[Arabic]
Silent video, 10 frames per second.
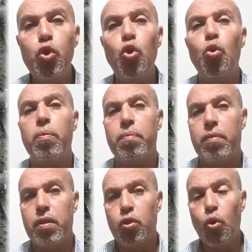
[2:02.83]
ويوم
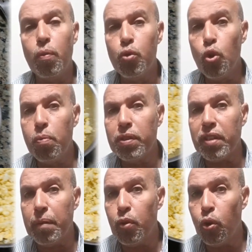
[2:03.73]
يوم ويوم
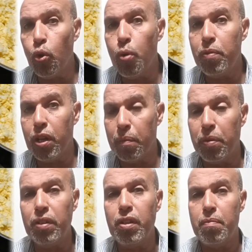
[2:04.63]
بتعمل لهم
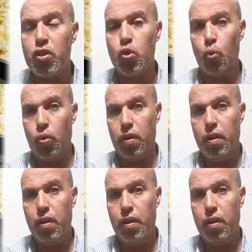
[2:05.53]
البيض المسلوق